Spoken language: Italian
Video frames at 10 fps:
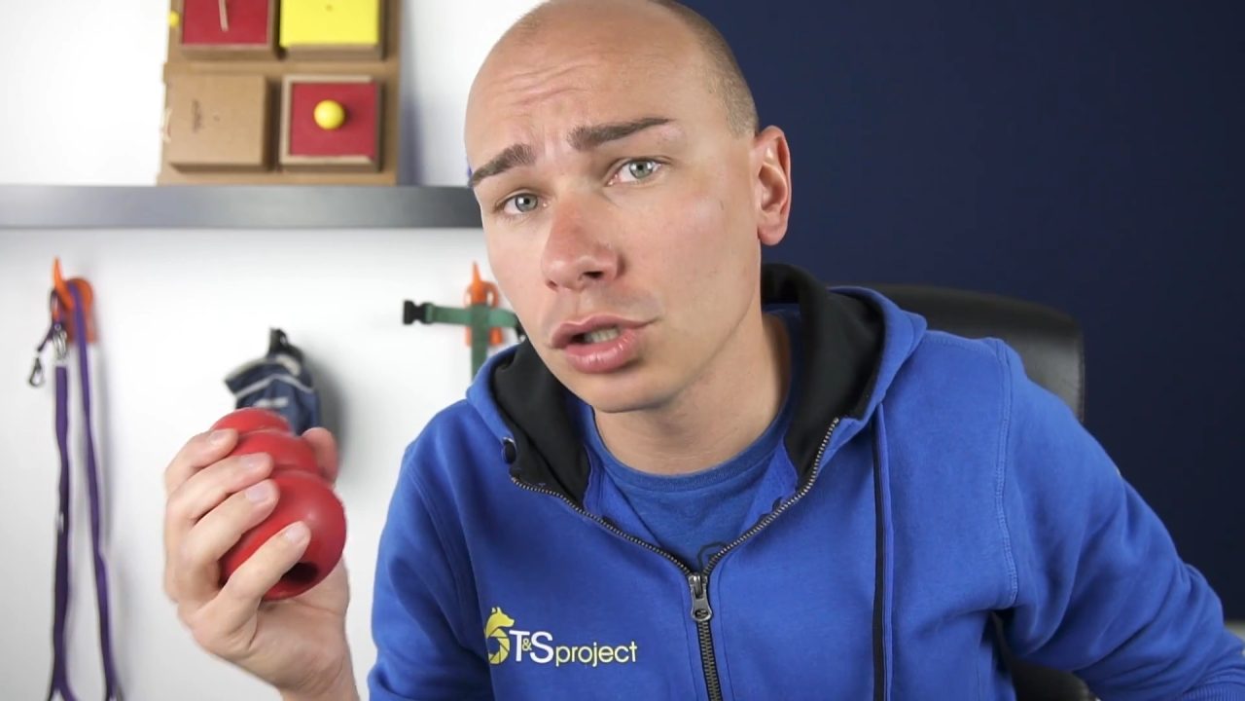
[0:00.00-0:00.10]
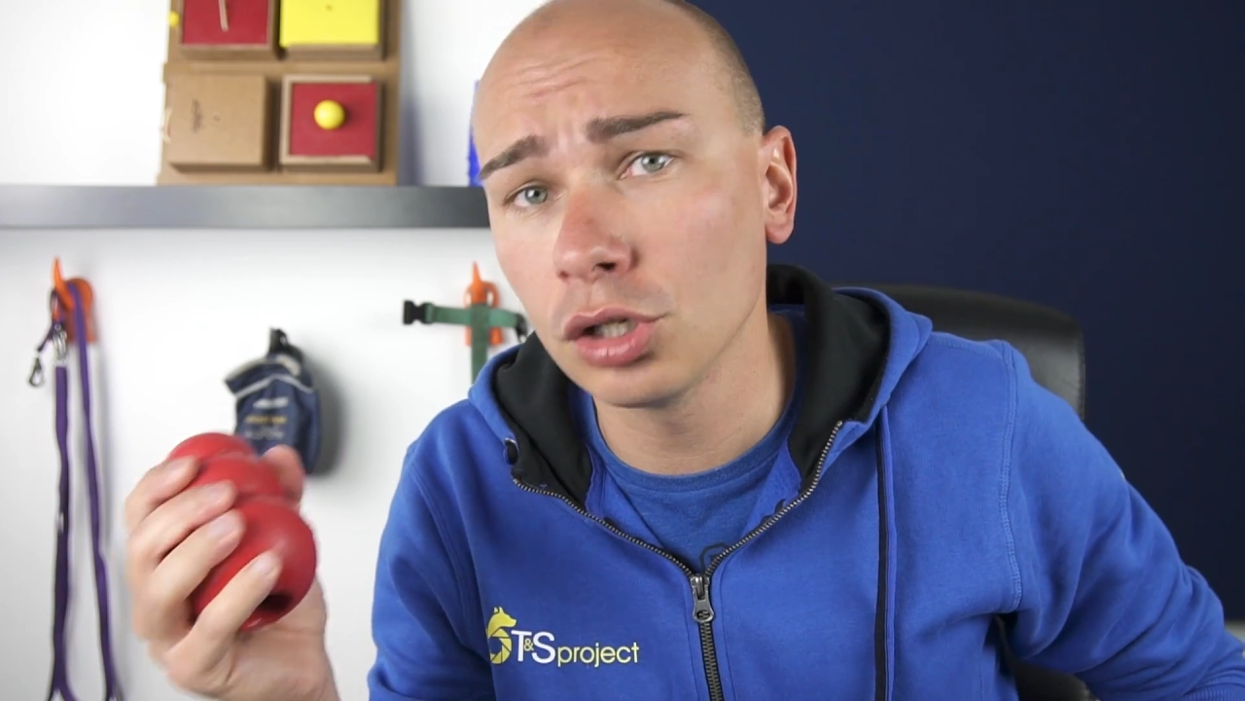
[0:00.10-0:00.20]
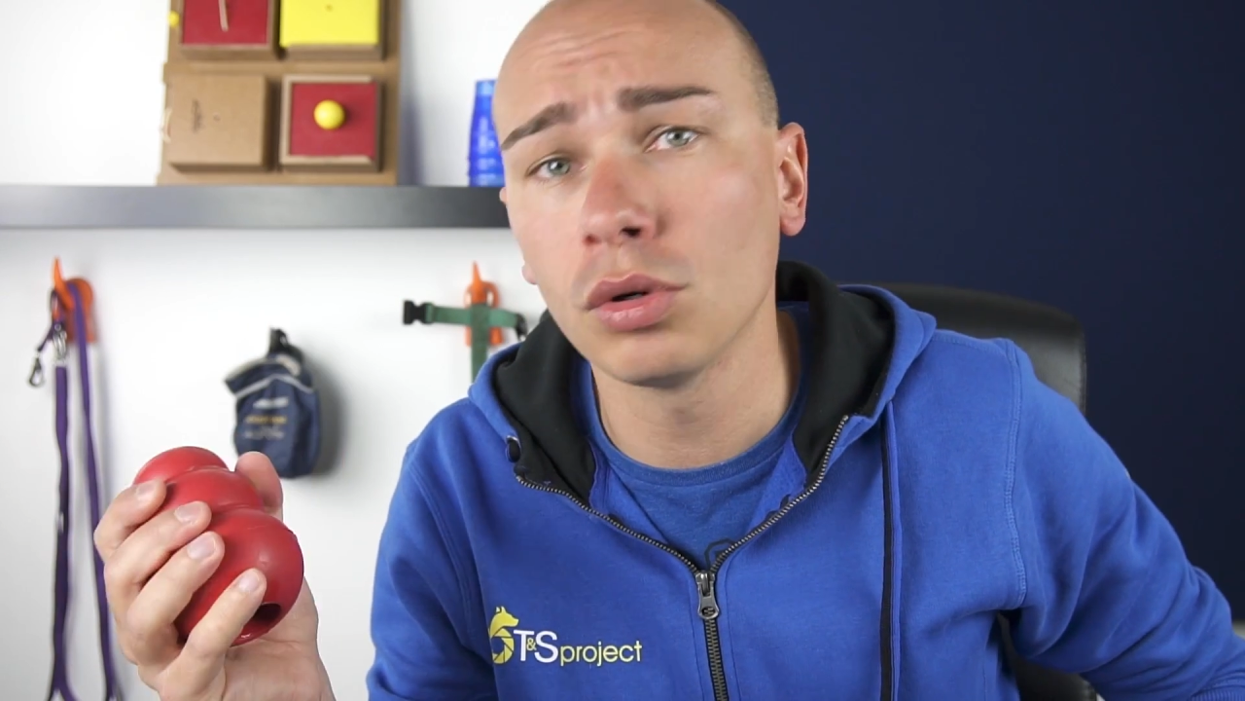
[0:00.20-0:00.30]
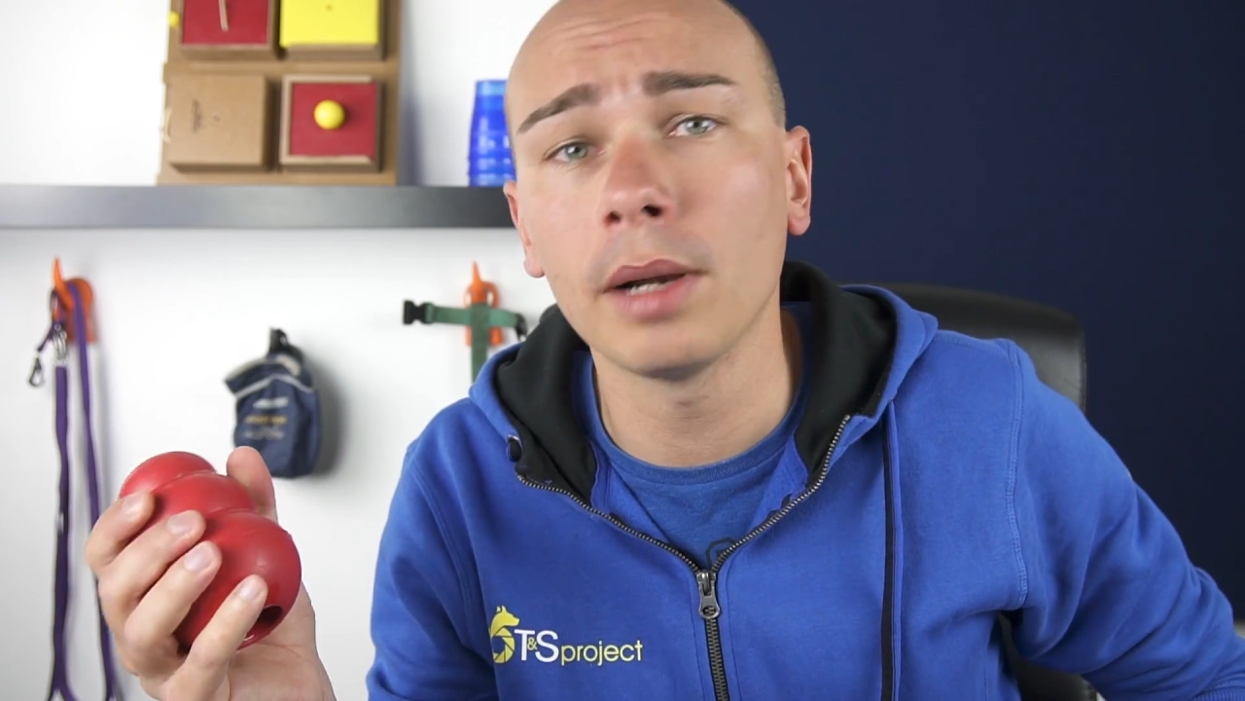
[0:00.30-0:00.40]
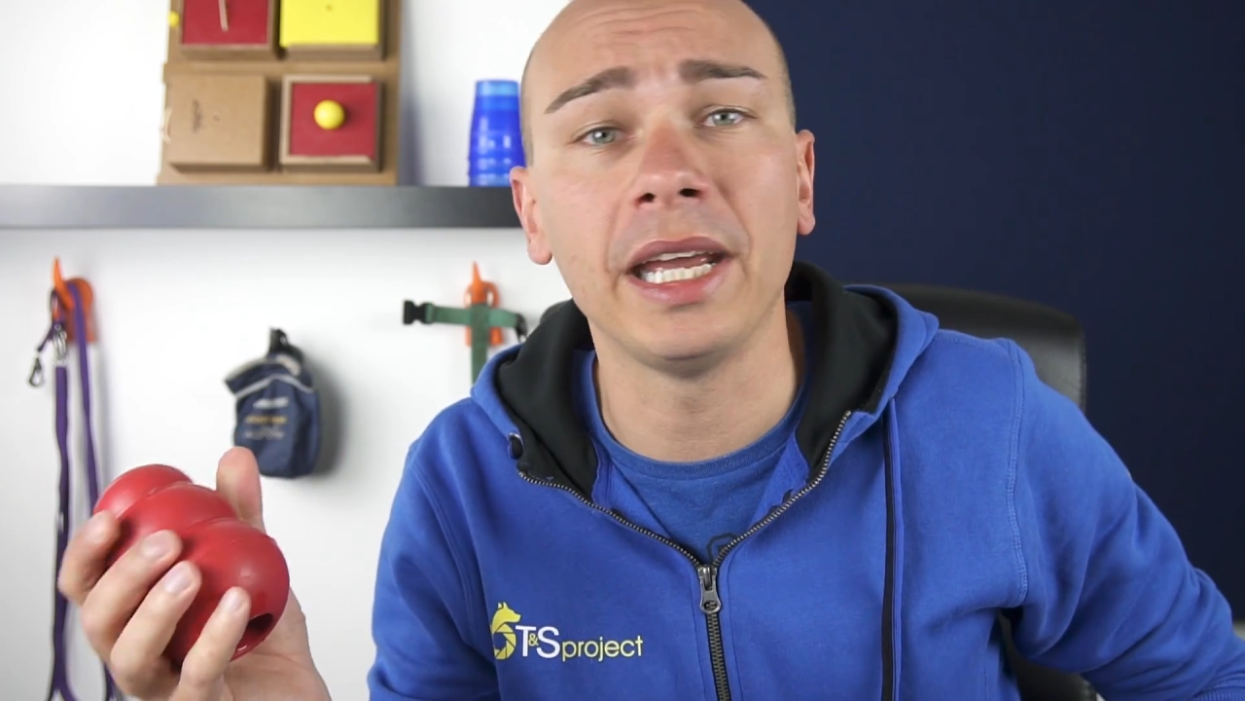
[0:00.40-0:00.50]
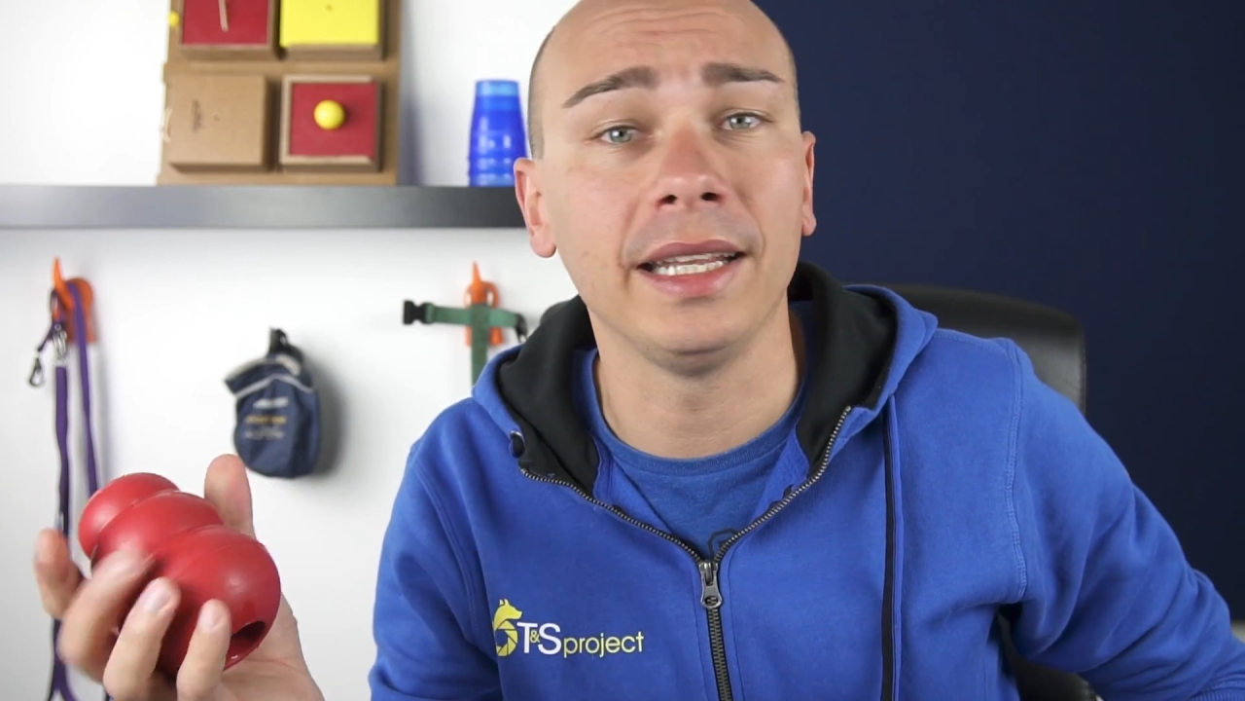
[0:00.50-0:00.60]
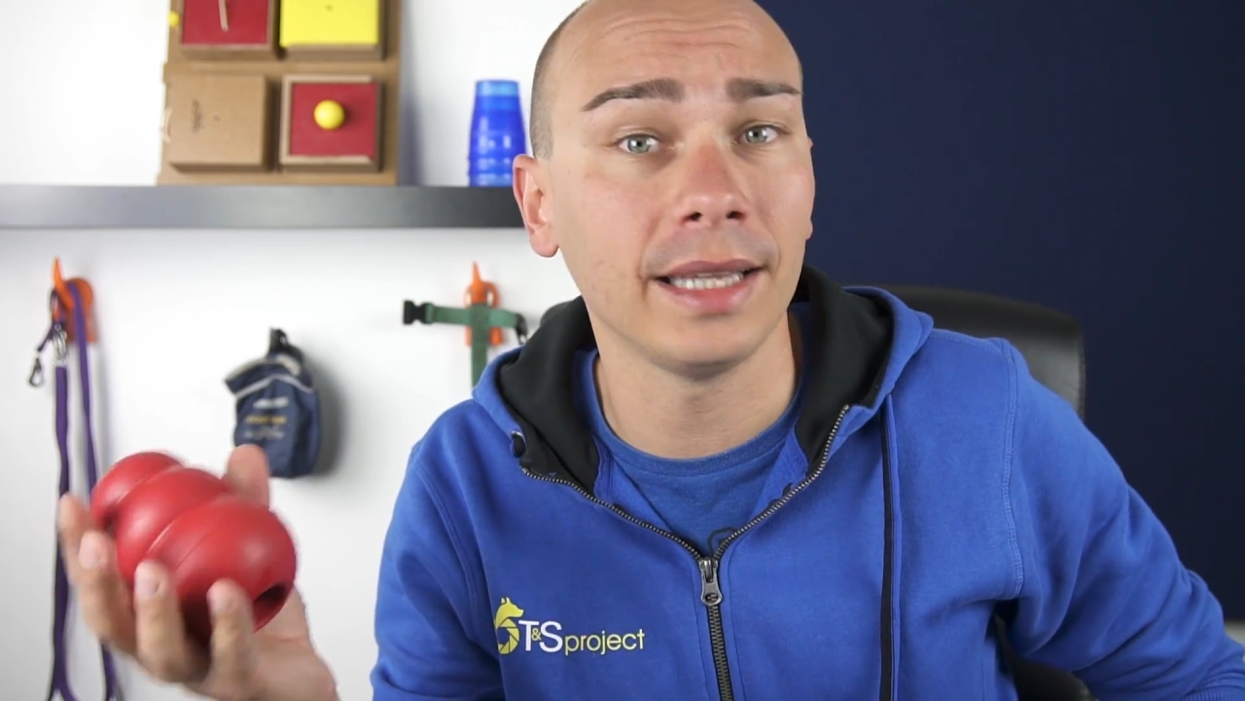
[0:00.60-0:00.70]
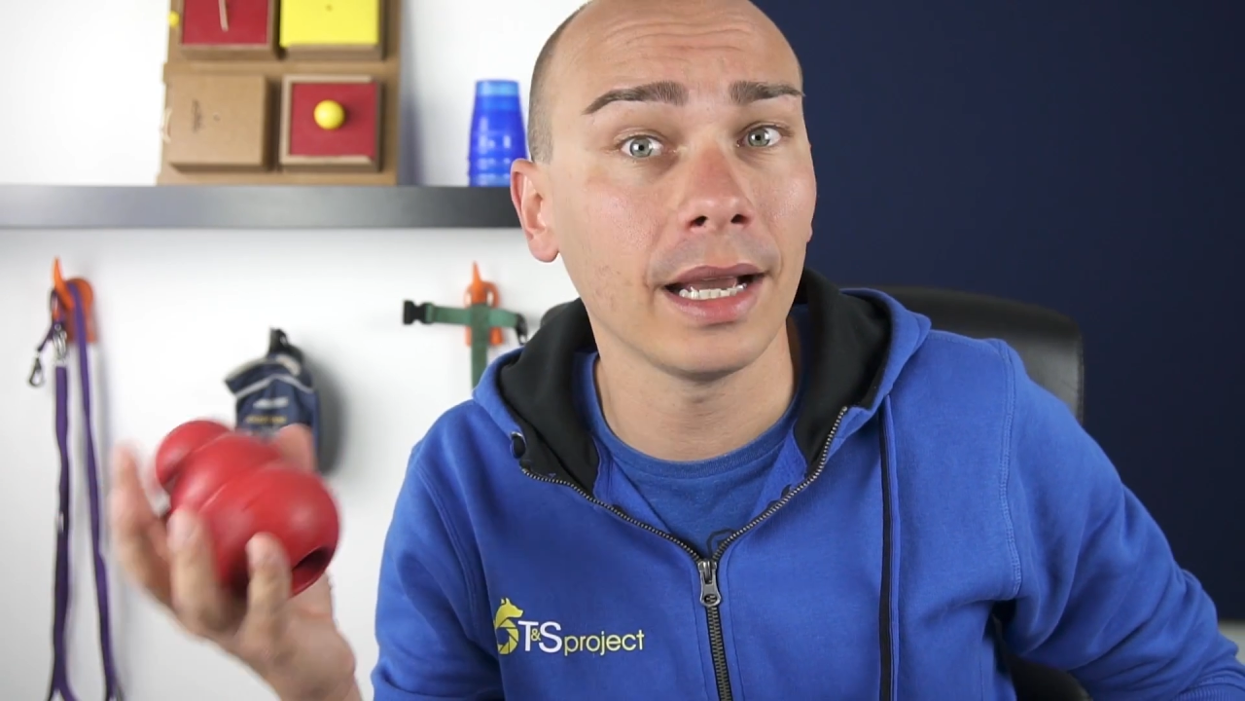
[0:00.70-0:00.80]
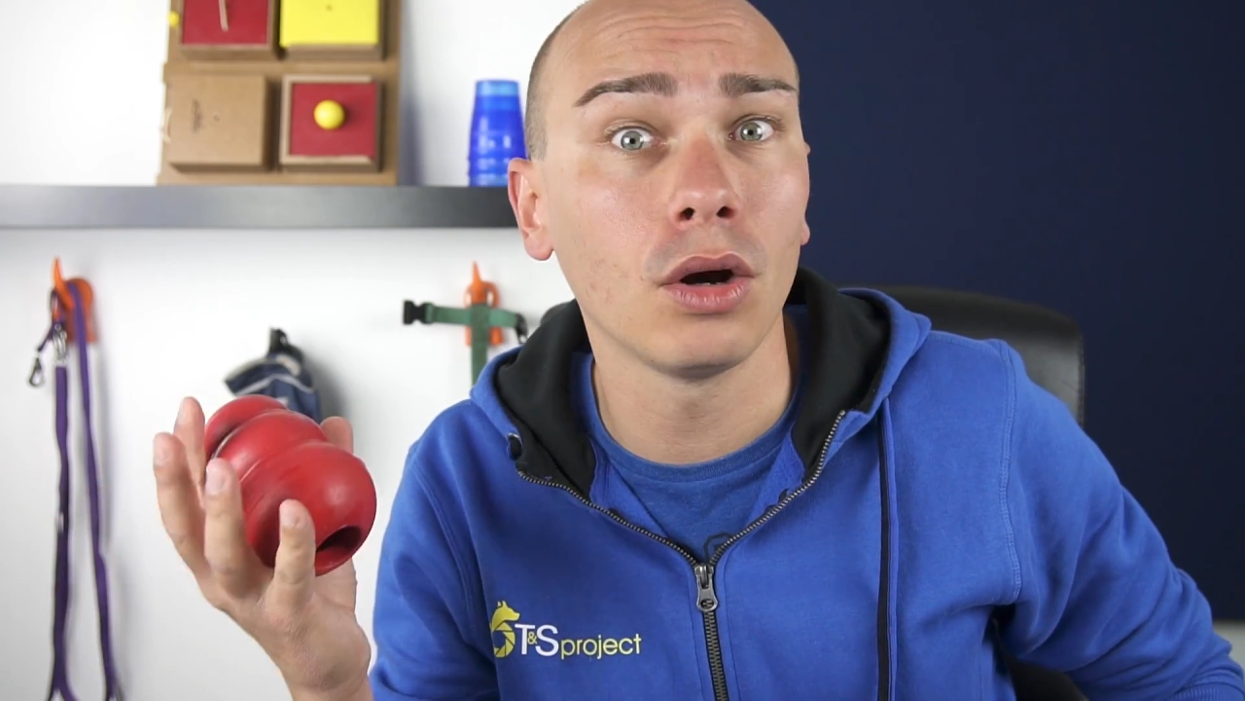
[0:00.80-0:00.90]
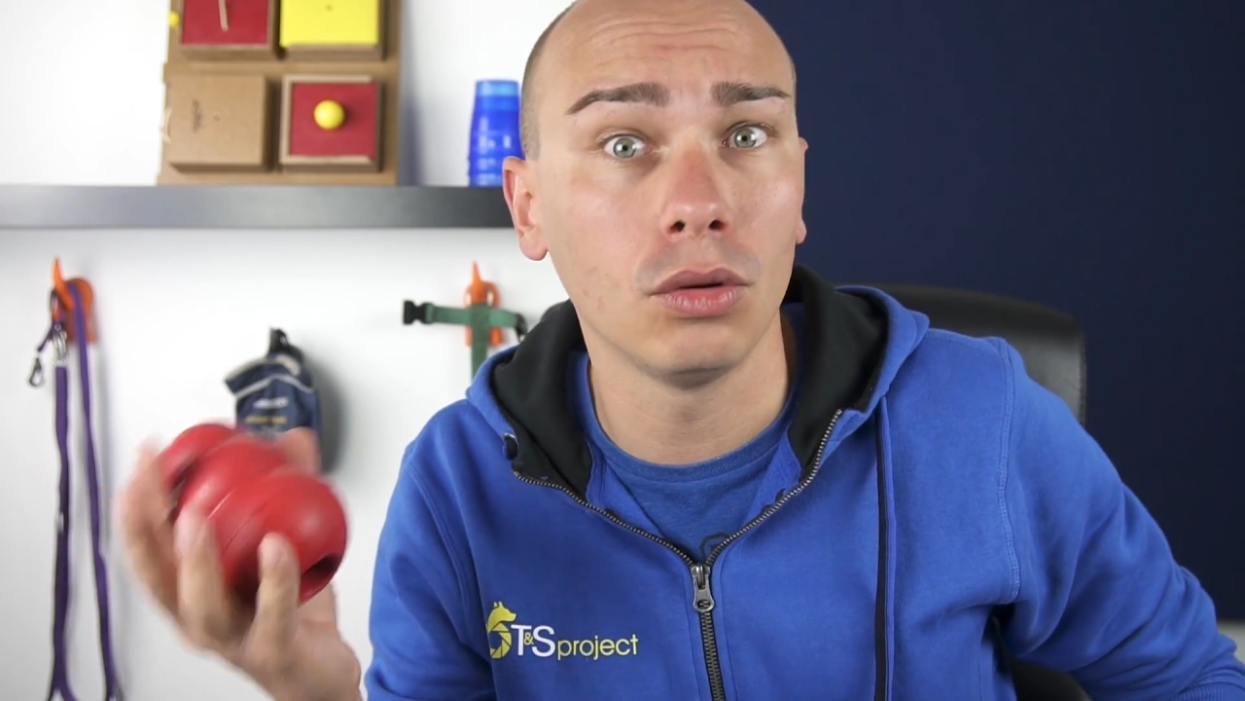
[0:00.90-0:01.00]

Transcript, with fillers: sicuramente